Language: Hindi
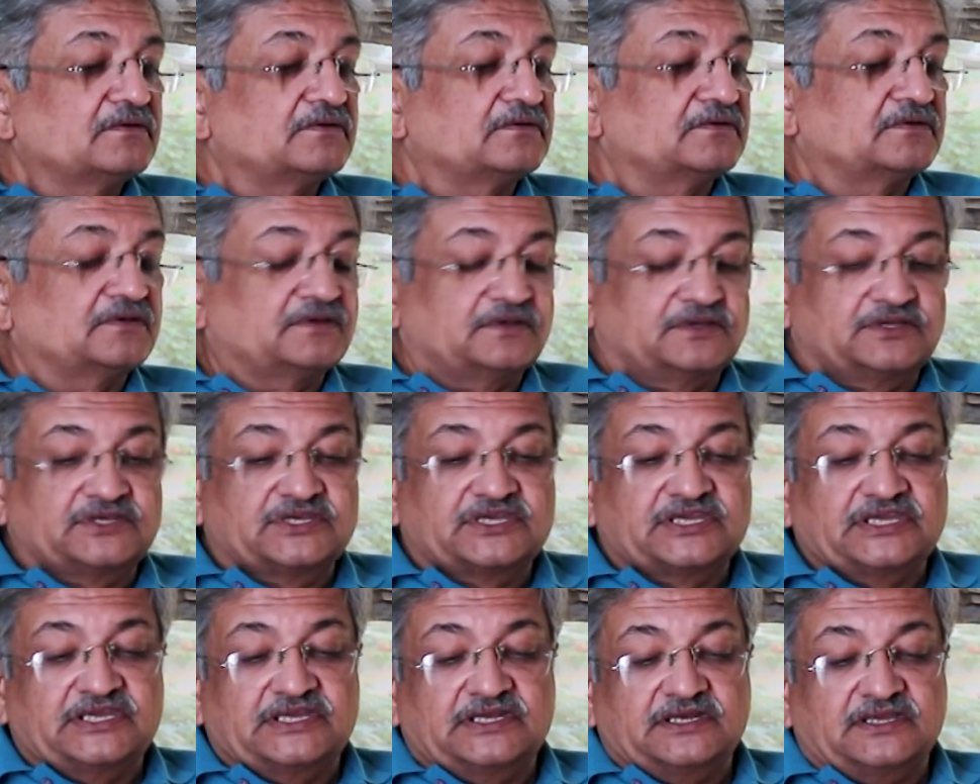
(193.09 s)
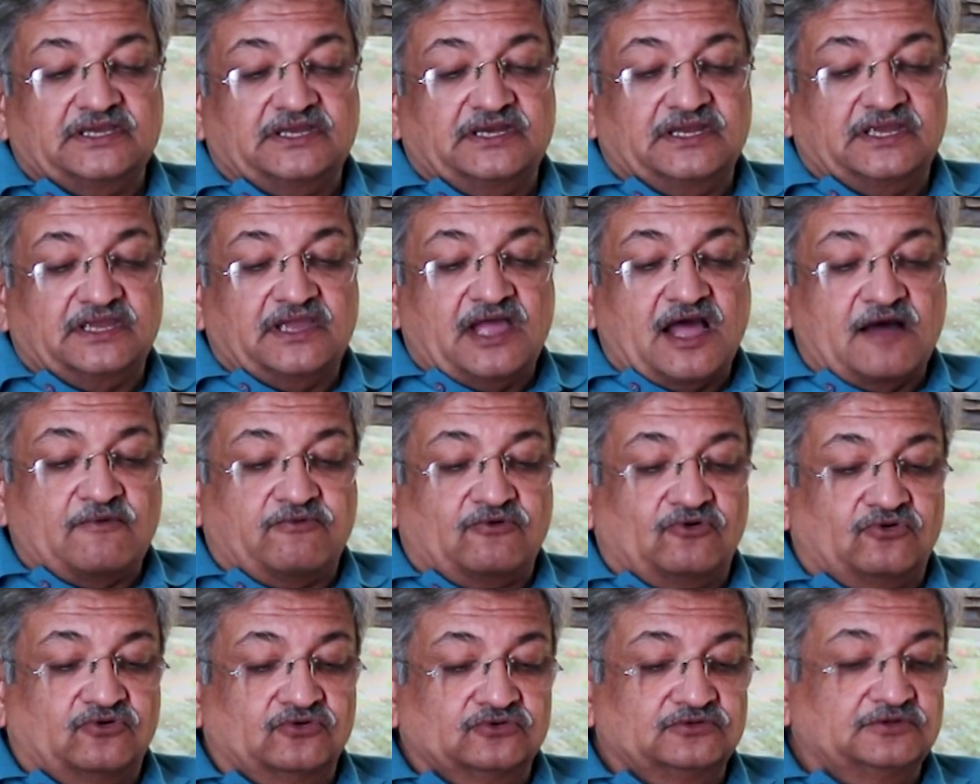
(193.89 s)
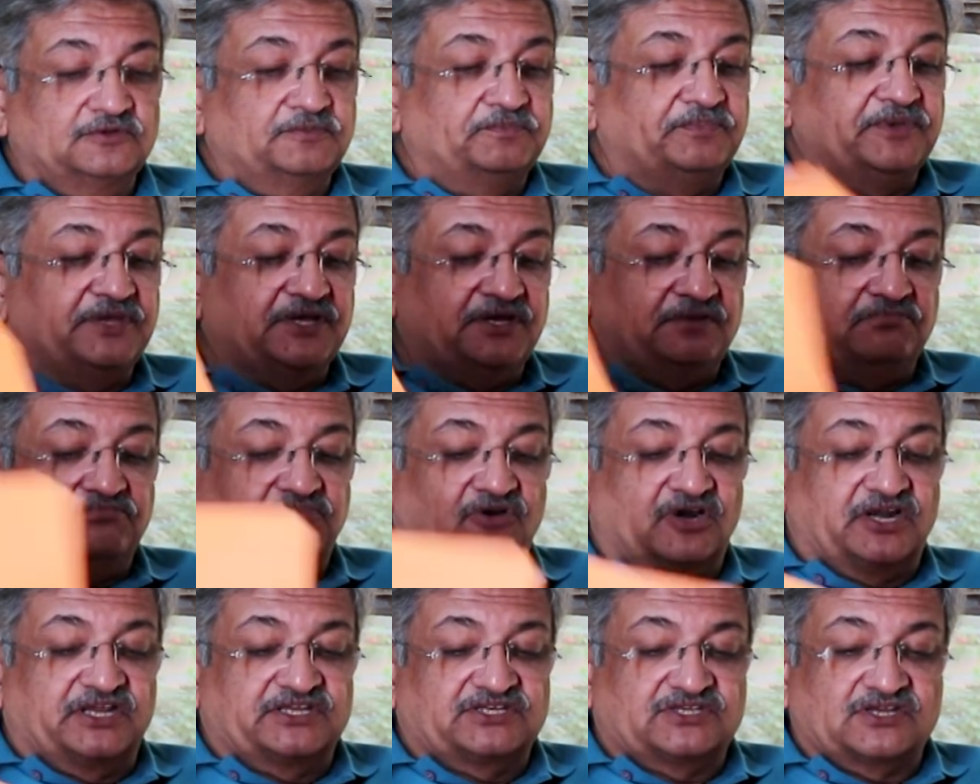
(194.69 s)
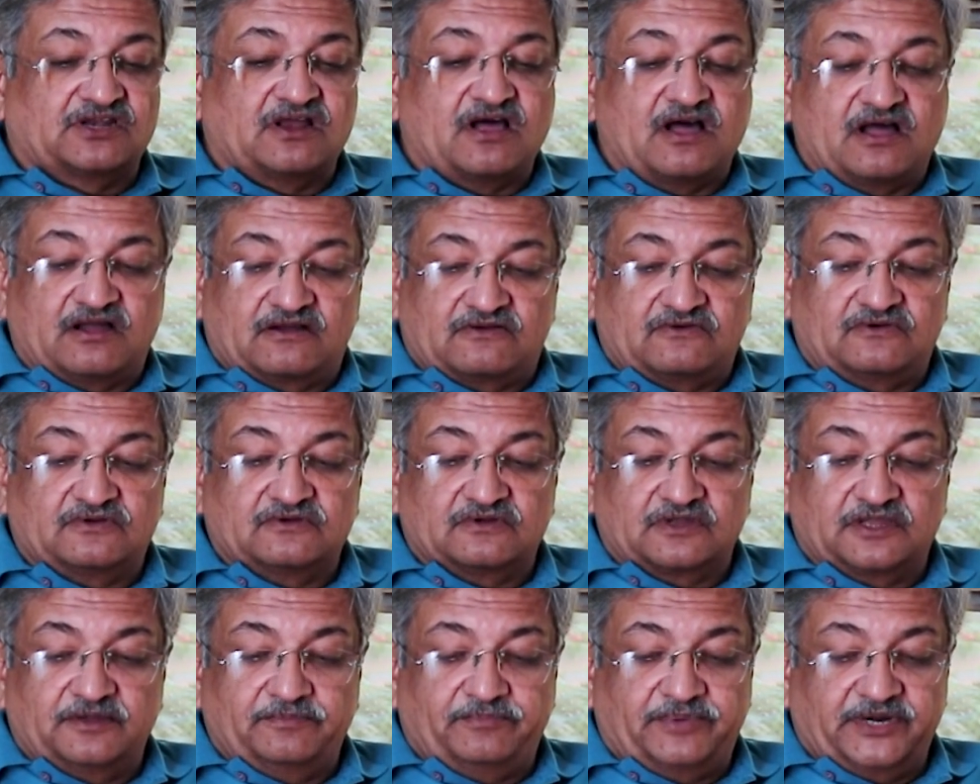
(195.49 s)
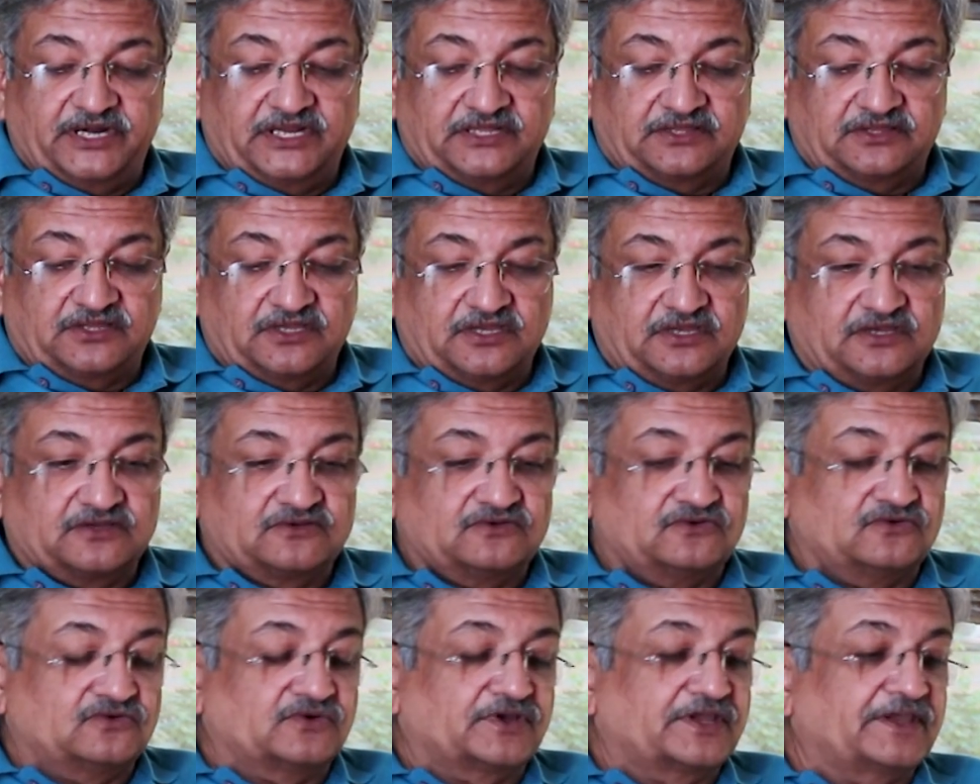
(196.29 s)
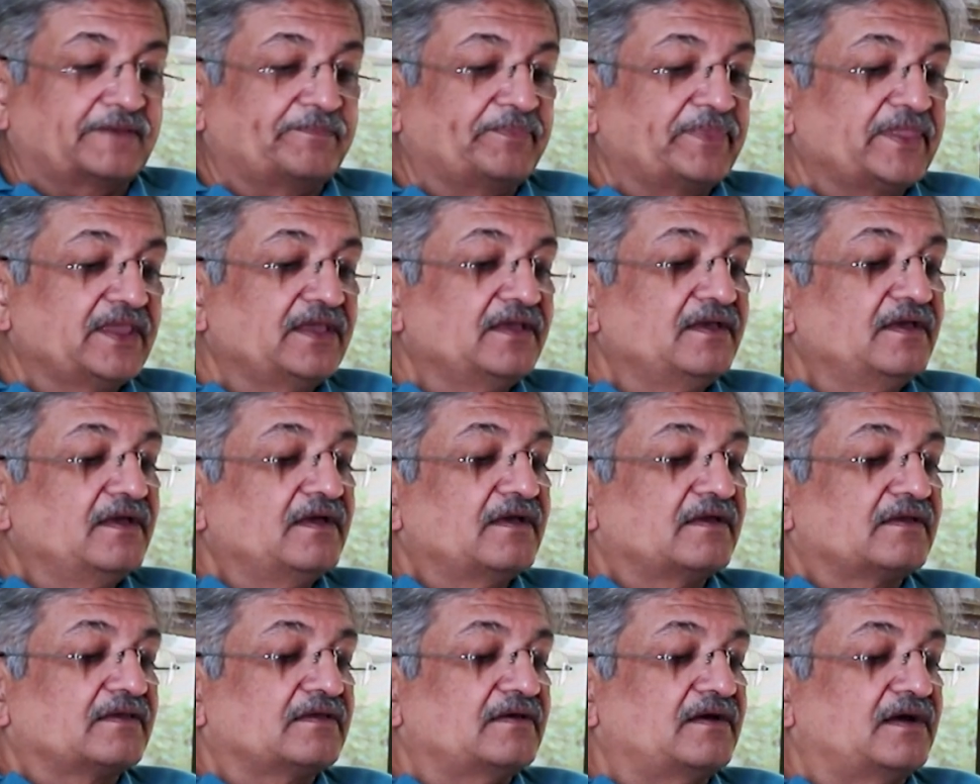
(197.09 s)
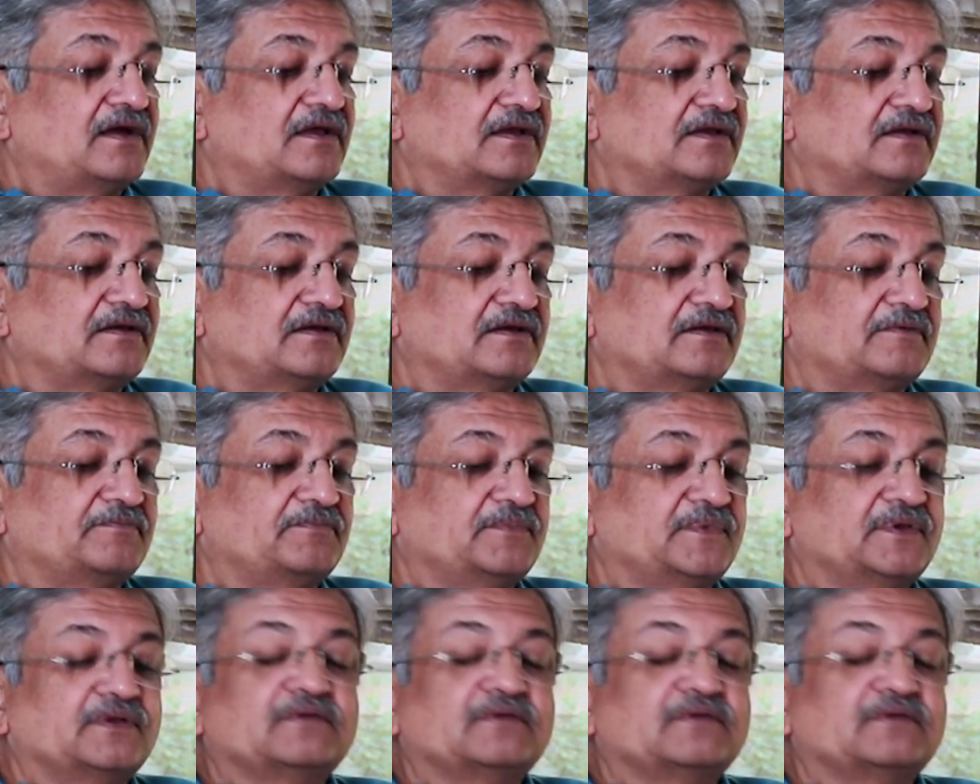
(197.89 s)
यकीन करें कि आप ख़ुद भी बड़े चलाक होंगे बड़े तेज़ होंगे यहाँ के